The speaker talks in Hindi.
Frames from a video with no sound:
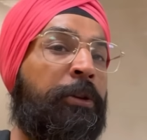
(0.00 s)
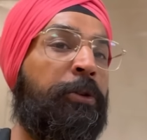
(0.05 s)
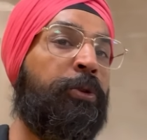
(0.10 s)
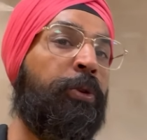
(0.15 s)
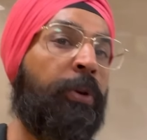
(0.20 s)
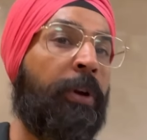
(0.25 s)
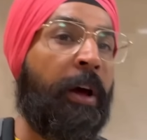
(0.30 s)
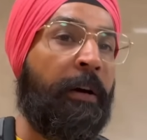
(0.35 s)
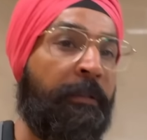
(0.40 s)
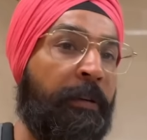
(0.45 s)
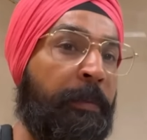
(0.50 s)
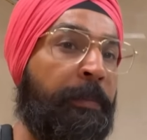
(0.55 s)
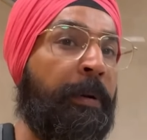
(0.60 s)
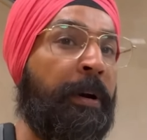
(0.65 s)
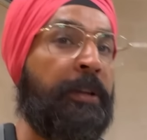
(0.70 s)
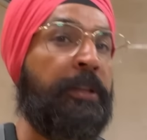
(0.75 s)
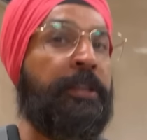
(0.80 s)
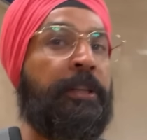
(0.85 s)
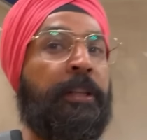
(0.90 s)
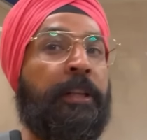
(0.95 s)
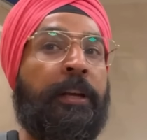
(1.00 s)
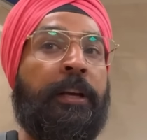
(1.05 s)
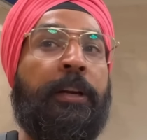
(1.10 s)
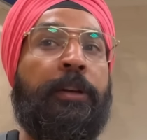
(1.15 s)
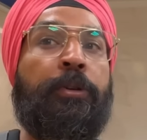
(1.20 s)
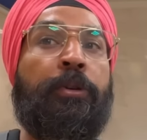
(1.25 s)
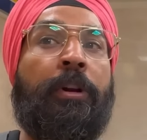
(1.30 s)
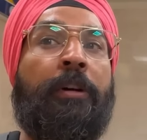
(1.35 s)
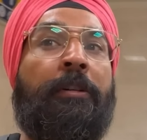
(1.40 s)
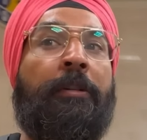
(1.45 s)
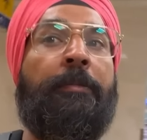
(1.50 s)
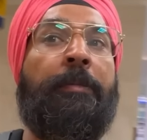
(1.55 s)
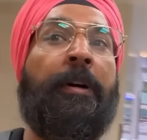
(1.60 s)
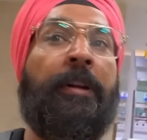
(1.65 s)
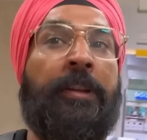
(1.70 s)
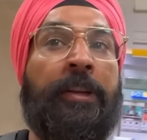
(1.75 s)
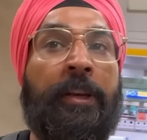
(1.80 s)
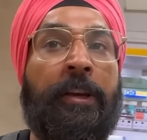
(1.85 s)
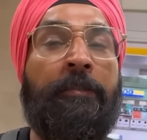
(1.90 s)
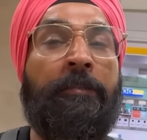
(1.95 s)
जोरावर पाजी थे जोरावर
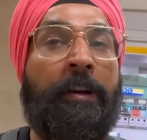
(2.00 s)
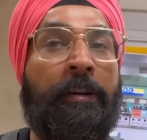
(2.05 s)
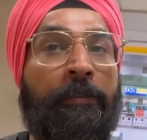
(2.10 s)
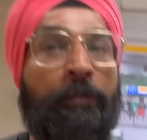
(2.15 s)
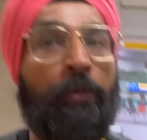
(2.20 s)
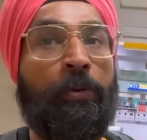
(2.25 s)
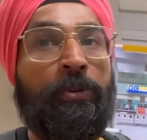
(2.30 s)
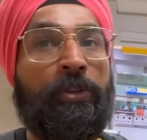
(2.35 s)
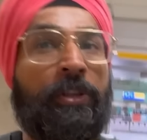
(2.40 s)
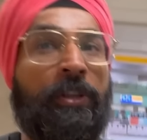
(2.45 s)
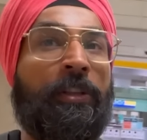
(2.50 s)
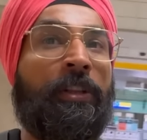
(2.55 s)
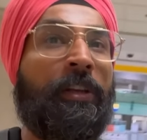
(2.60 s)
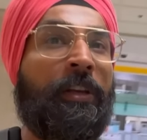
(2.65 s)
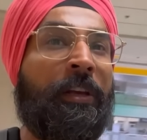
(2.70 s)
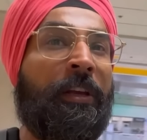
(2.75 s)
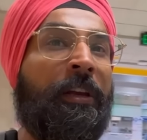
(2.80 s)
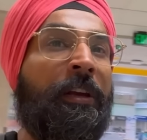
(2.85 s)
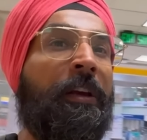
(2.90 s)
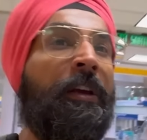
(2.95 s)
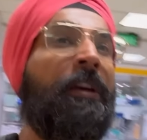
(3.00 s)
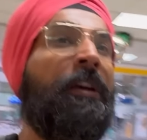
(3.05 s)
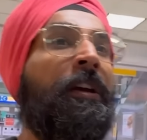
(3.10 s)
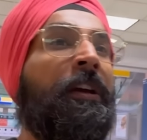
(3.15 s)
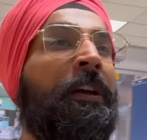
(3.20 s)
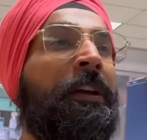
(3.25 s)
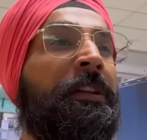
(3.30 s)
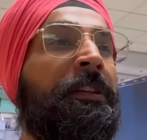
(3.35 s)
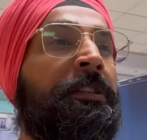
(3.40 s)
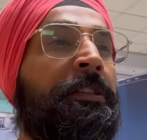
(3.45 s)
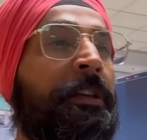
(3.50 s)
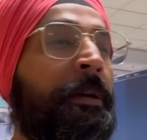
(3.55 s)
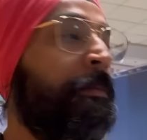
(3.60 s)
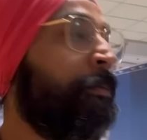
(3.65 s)
पाजी की वाइफ रोज़ी थी इन सब